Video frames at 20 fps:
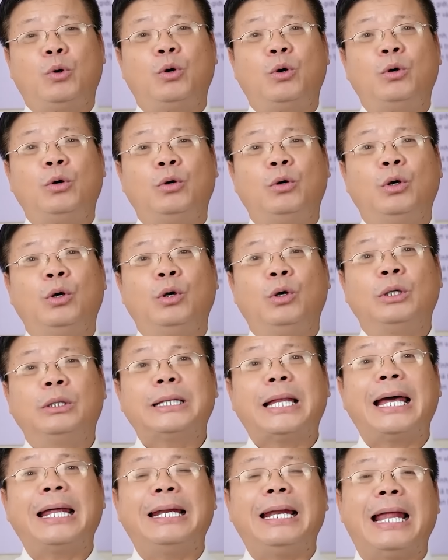bố
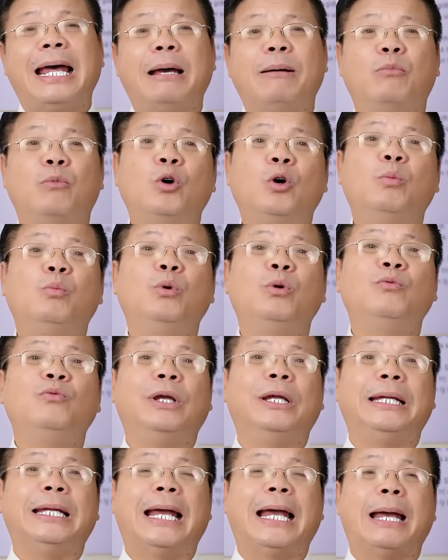tan làm bố không muốn
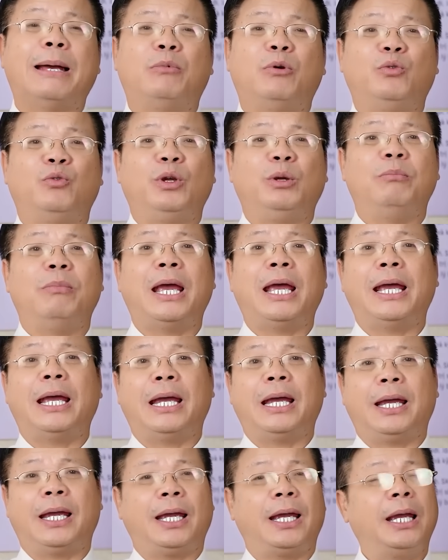về nhà bởi vì
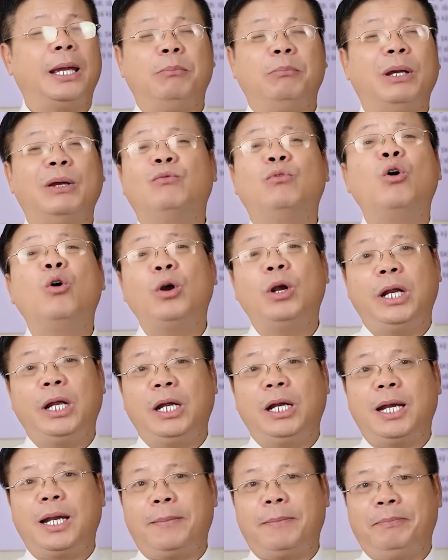mẹ vô
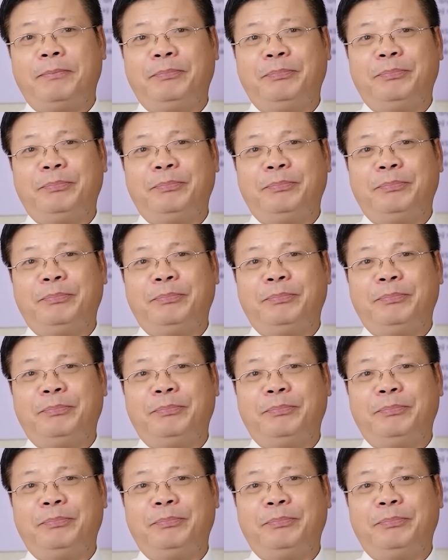lý lắm,